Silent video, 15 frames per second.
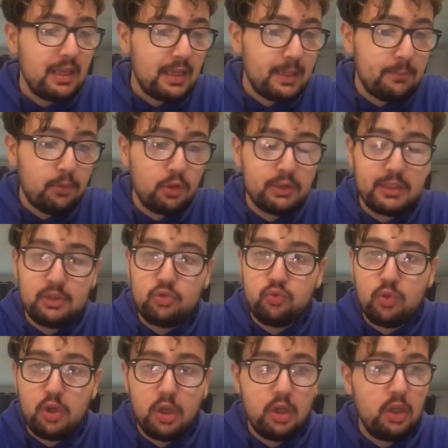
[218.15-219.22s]
et prends des
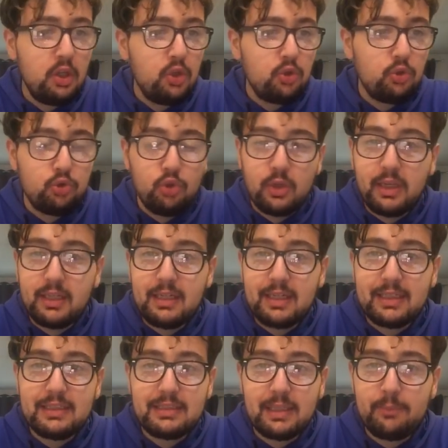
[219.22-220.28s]
joueurs de Réa
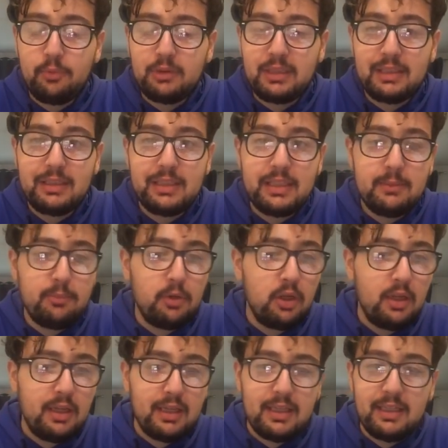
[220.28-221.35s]
qui sera peut-être libre,
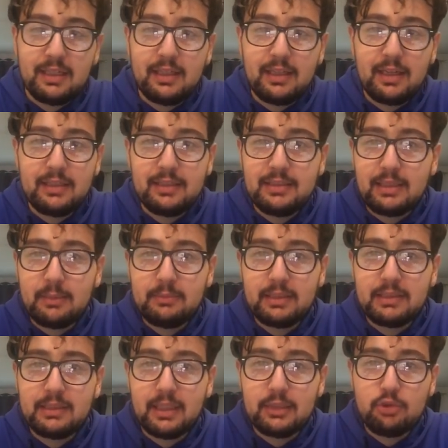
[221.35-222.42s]
Herrera qui sera
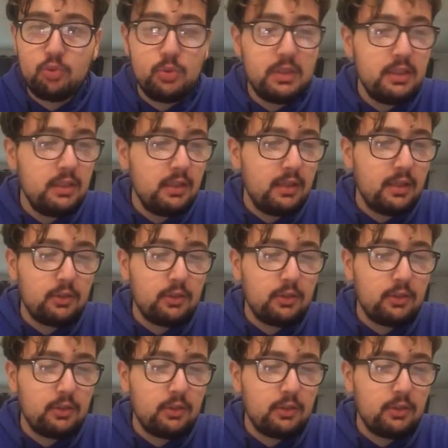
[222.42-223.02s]
peut-être gratuit,